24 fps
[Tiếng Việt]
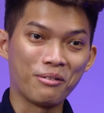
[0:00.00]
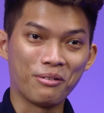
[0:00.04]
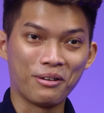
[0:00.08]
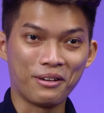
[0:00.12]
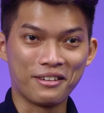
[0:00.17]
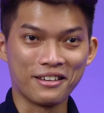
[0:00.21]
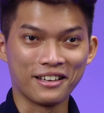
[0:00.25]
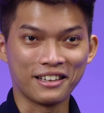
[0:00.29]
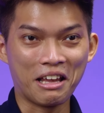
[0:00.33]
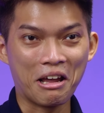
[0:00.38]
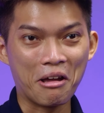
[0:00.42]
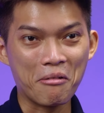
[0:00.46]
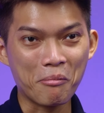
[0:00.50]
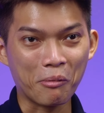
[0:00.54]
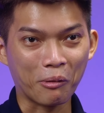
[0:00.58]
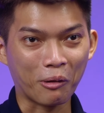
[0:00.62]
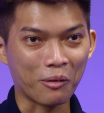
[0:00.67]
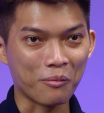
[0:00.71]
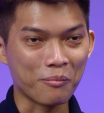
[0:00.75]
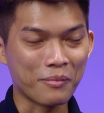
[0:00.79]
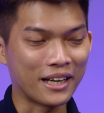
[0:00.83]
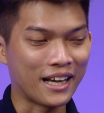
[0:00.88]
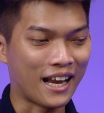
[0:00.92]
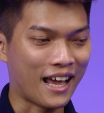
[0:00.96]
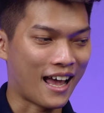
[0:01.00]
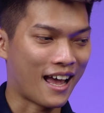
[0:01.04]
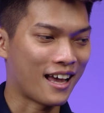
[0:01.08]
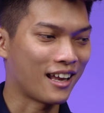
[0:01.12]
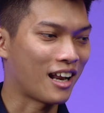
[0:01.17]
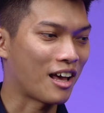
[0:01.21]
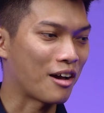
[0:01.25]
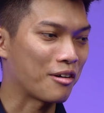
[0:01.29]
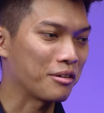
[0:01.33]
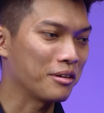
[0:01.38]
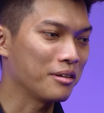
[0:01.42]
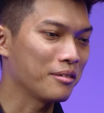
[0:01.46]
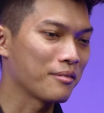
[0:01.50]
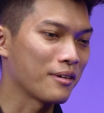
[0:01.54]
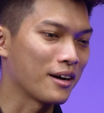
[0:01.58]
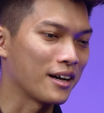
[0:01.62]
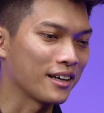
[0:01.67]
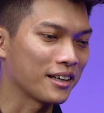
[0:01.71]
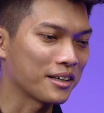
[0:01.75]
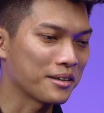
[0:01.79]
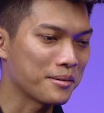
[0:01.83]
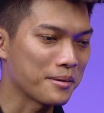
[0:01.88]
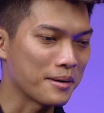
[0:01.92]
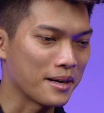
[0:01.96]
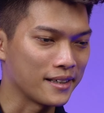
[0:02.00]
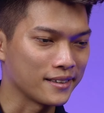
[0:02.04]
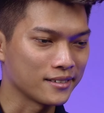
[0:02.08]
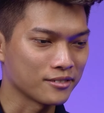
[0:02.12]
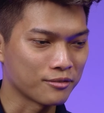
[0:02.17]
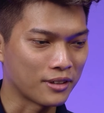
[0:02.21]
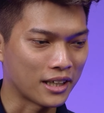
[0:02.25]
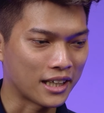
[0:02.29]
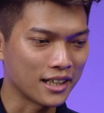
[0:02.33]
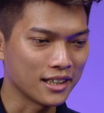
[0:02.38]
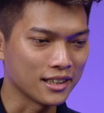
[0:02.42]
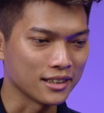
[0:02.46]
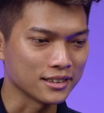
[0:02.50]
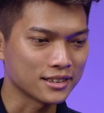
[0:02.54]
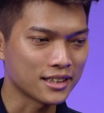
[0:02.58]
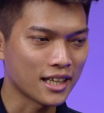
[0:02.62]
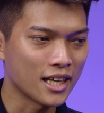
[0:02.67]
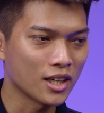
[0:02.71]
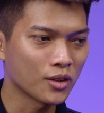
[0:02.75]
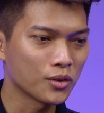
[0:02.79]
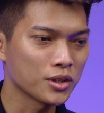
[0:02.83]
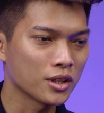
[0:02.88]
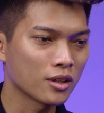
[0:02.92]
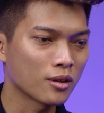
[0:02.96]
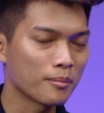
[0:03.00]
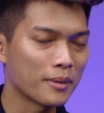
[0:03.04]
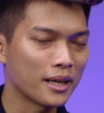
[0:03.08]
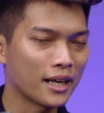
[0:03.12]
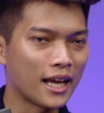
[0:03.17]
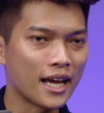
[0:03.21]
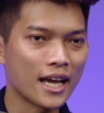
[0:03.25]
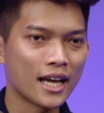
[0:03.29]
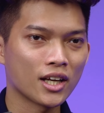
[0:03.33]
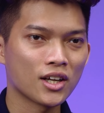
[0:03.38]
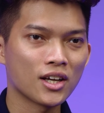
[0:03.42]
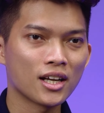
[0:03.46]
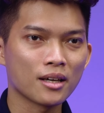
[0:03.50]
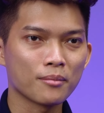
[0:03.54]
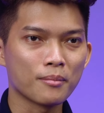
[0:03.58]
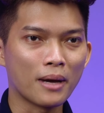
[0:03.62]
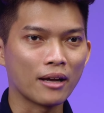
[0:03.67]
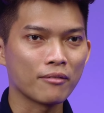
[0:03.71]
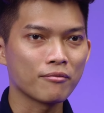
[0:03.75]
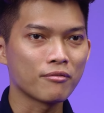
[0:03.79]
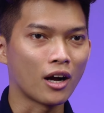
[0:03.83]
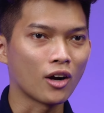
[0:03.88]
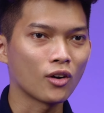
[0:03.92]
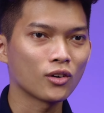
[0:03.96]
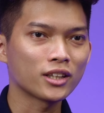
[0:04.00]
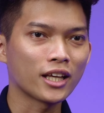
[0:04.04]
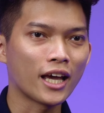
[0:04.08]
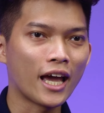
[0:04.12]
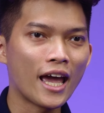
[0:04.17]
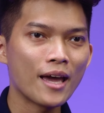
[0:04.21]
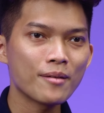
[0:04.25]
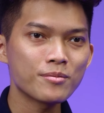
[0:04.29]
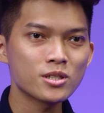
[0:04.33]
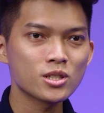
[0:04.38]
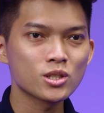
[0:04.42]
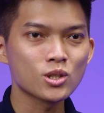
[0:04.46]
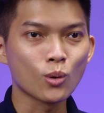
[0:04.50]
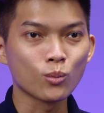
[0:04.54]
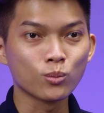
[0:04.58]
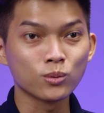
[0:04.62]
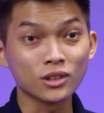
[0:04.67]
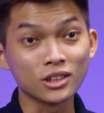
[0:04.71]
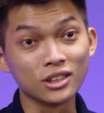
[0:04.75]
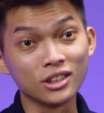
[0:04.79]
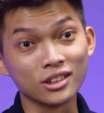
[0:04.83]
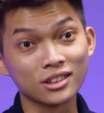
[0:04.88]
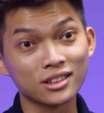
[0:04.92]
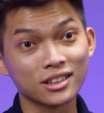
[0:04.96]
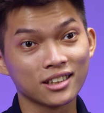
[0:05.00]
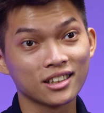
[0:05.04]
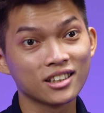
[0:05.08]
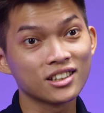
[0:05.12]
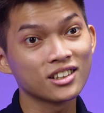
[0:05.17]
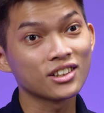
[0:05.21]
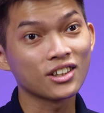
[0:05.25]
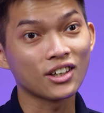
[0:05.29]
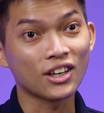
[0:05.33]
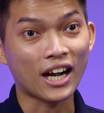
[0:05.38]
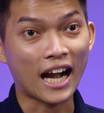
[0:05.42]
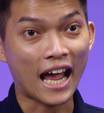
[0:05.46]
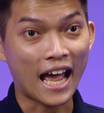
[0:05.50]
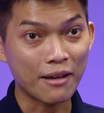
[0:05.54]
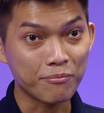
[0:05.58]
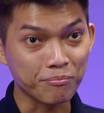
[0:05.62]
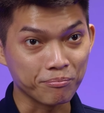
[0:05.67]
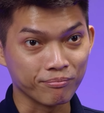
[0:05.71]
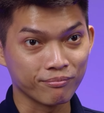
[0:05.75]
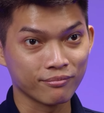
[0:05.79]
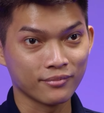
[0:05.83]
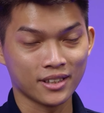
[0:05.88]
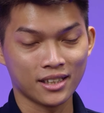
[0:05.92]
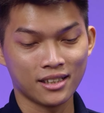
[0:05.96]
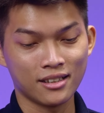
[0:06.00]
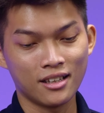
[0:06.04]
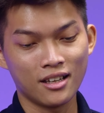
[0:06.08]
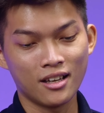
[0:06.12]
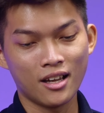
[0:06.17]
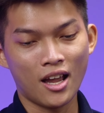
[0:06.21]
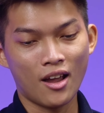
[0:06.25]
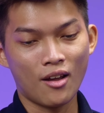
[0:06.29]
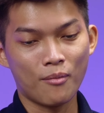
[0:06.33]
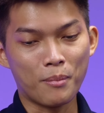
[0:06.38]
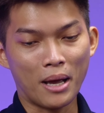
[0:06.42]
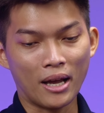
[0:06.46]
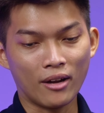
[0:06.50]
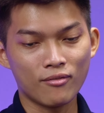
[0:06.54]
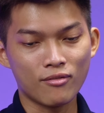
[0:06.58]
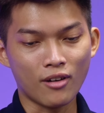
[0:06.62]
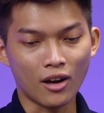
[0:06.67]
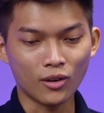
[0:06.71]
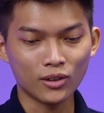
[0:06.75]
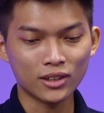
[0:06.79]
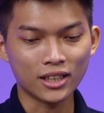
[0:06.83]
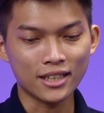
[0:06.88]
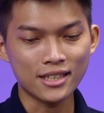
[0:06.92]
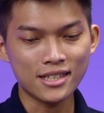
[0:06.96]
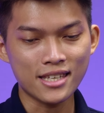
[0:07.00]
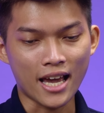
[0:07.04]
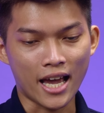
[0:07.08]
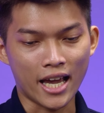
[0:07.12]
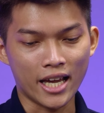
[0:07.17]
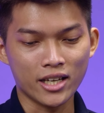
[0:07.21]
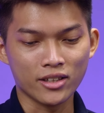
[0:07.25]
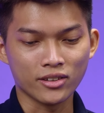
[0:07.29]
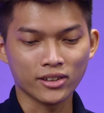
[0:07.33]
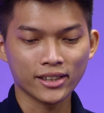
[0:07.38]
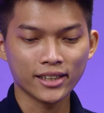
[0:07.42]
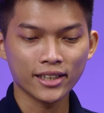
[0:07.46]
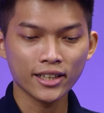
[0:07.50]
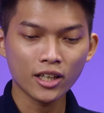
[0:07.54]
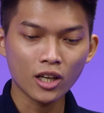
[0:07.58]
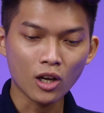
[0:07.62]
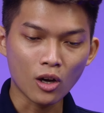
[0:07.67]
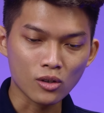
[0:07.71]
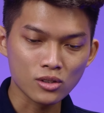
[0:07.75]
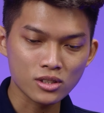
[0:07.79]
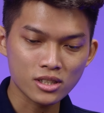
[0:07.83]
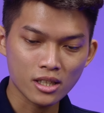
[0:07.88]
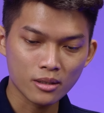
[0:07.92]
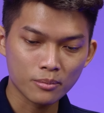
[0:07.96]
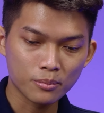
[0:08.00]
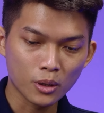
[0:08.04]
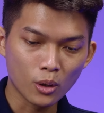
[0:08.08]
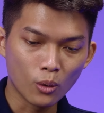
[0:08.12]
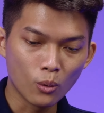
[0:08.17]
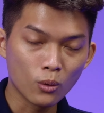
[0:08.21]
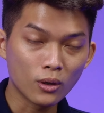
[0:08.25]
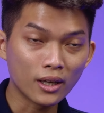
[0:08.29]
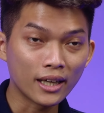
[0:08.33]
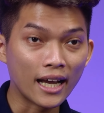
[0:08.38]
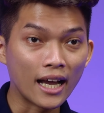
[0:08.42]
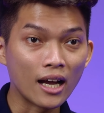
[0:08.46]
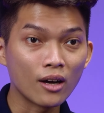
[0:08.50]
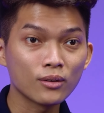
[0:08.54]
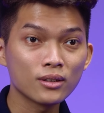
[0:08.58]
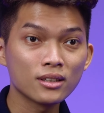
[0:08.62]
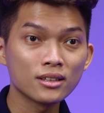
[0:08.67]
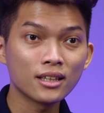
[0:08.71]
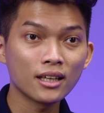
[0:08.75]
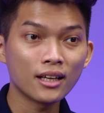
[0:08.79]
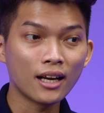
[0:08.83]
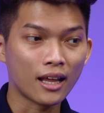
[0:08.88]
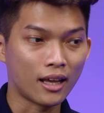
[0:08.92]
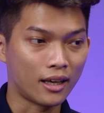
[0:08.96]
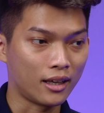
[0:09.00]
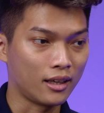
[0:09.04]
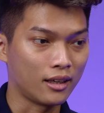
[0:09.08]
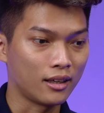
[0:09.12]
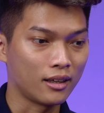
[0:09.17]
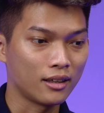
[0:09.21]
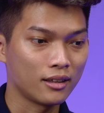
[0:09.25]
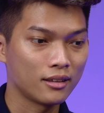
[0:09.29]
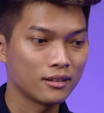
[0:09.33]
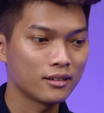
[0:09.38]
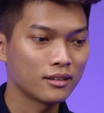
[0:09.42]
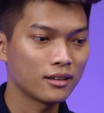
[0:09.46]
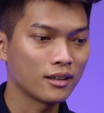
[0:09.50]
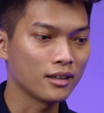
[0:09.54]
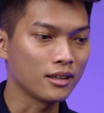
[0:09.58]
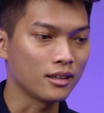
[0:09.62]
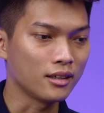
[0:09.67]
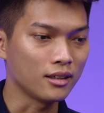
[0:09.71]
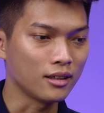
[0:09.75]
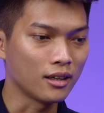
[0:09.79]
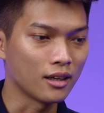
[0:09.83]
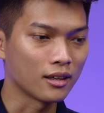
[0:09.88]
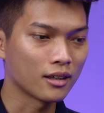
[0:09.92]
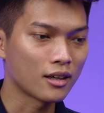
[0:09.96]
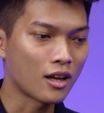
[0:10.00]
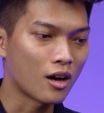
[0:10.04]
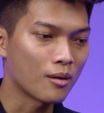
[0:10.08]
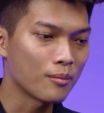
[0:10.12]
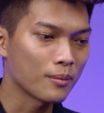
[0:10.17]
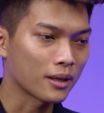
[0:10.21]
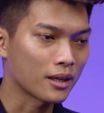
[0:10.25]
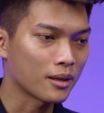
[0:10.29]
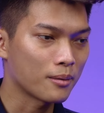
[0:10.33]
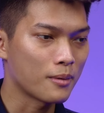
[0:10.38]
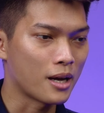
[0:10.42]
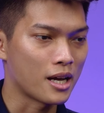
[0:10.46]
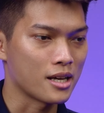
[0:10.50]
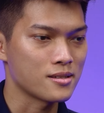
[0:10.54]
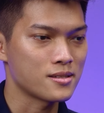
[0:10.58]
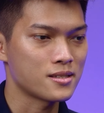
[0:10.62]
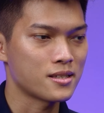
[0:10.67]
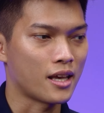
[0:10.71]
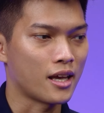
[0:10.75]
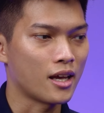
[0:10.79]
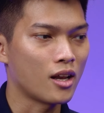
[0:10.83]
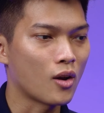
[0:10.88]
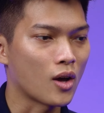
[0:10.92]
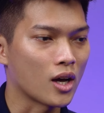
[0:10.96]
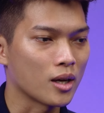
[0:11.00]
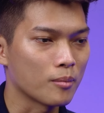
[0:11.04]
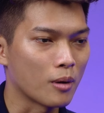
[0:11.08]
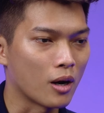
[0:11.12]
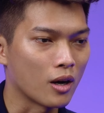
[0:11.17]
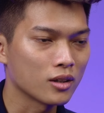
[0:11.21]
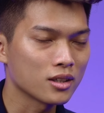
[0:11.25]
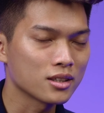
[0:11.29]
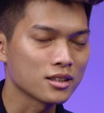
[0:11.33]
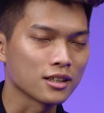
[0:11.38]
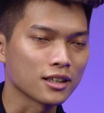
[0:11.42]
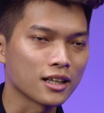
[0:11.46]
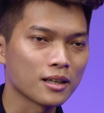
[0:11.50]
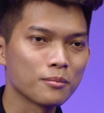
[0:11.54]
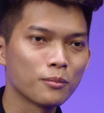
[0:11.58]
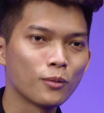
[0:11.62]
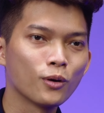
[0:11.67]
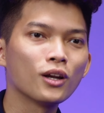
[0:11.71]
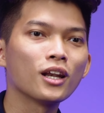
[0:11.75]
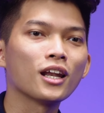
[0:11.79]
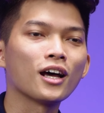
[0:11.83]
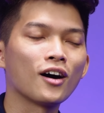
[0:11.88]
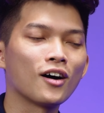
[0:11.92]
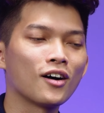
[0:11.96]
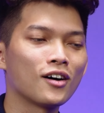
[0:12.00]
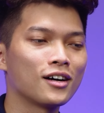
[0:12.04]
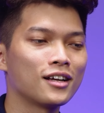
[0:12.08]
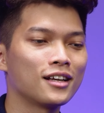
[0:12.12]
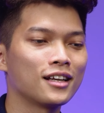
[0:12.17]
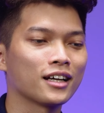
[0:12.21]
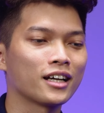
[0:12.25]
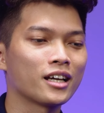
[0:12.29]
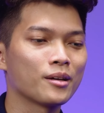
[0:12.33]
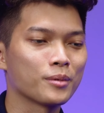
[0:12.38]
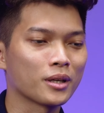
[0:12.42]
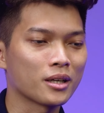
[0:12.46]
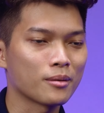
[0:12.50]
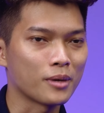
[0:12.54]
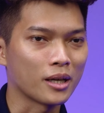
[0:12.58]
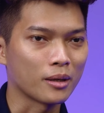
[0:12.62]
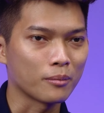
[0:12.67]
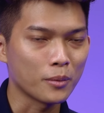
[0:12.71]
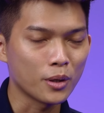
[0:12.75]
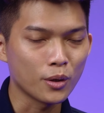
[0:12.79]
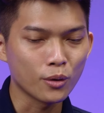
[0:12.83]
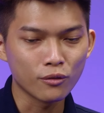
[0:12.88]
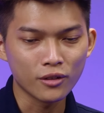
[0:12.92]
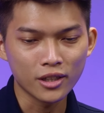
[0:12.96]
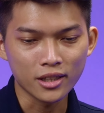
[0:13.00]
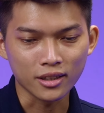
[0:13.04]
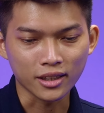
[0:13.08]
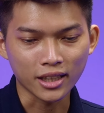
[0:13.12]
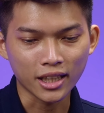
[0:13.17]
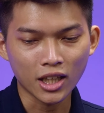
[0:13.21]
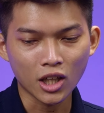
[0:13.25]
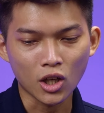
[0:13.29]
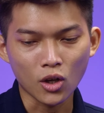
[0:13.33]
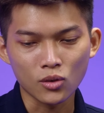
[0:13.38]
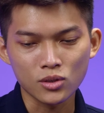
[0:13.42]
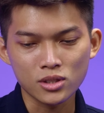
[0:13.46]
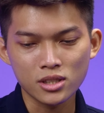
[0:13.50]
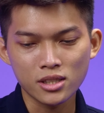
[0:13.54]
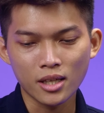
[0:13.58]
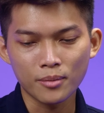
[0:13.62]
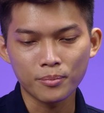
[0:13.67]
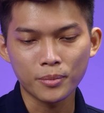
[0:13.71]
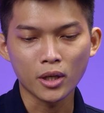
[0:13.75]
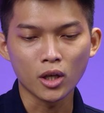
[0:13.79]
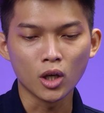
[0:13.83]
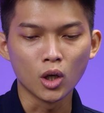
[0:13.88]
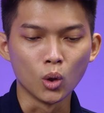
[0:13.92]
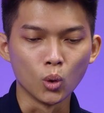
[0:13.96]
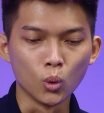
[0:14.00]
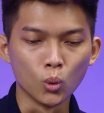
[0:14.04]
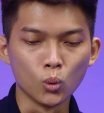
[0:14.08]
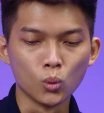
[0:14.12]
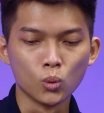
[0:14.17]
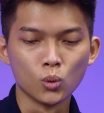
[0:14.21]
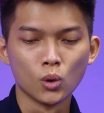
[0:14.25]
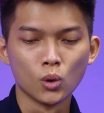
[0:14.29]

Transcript: chưa bao giờ thấy một con men A nào như vậy các bạn. Và cái lợi thế của những con men A đó là bạn vẫn có thể ép xung được RAM. Bạn vẫn có thể chạy được cái con xê pê u cao như thế này. Thì ở đó mà các bạn sẽ loại bỏ đi được cái mối lo là khi mà các bạn build với những cái con xê pê u